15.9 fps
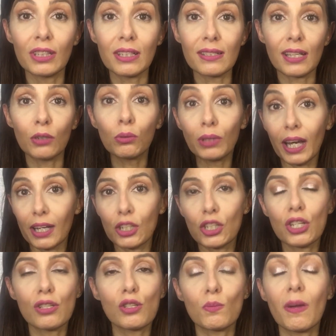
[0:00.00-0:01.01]
di
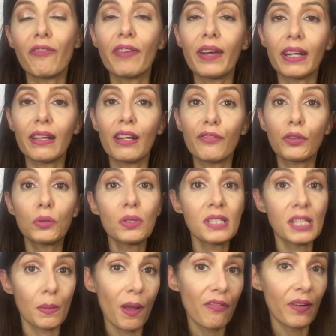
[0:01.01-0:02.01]
salutarci, insomma, fare delle foto
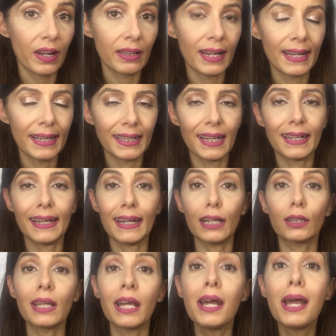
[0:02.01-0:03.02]
insieme e fare delle
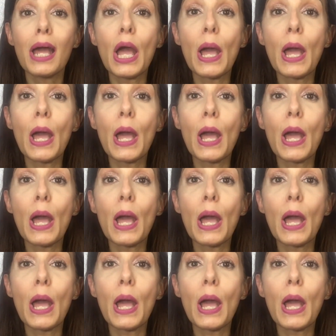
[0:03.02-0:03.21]
chiacchierate.